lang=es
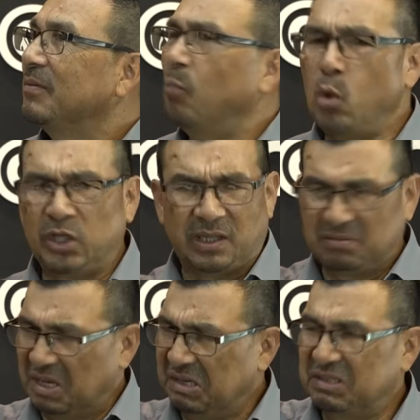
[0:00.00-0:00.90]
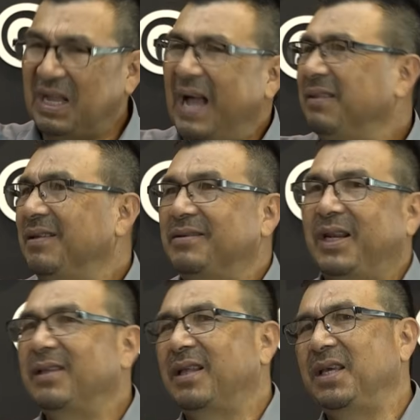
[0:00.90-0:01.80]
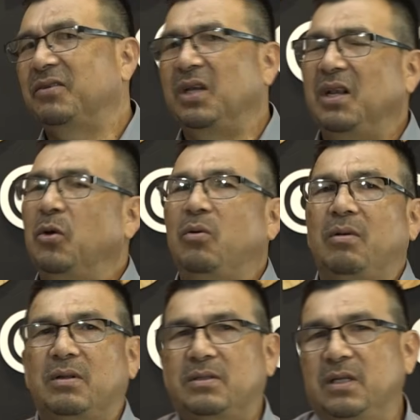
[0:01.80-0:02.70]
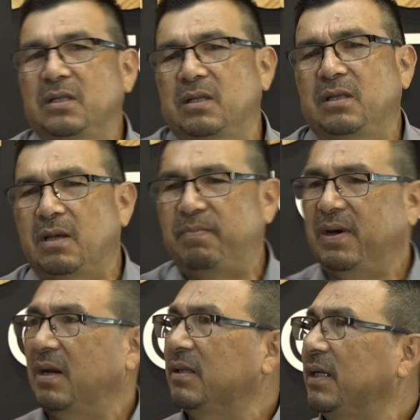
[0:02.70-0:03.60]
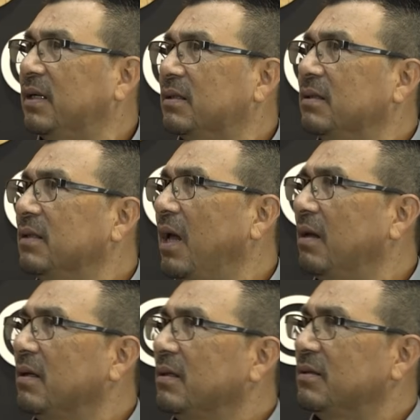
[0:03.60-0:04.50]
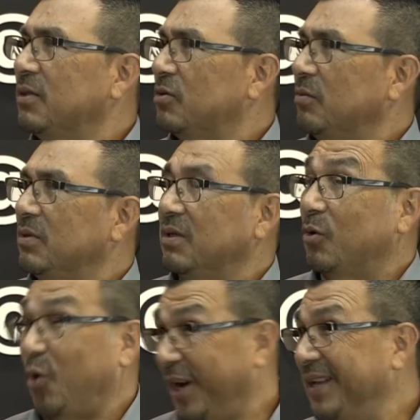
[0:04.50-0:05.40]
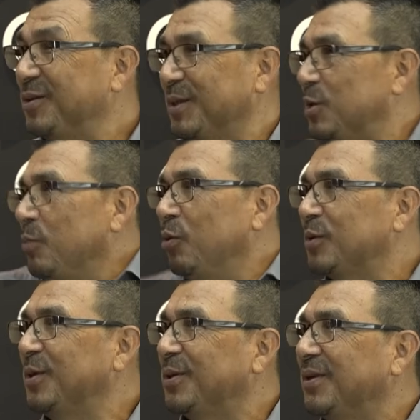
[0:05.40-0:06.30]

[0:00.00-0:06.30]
Multa, ahí está, antes de 30 días tienes, no, al siguiente día pagar el ticket. Ya correcto Correcto, somos nosotros.